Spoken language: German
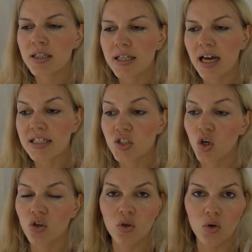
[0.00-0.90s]
Der heißt
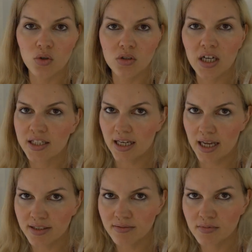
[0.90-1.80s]
Gorgo
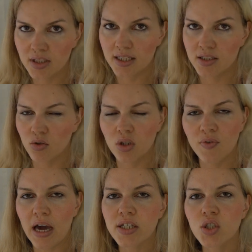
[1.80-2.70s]
Catalan. Der ist
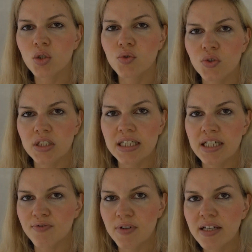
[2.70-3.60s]
ungefähr eine Stunde von hier
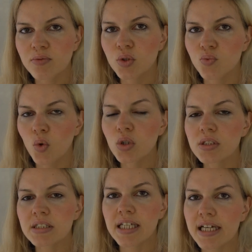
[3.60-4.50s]
entfernt, wo ich
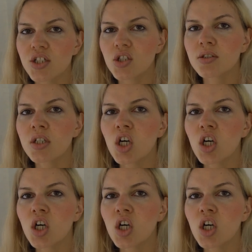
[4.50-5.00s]
wohne, in Elche.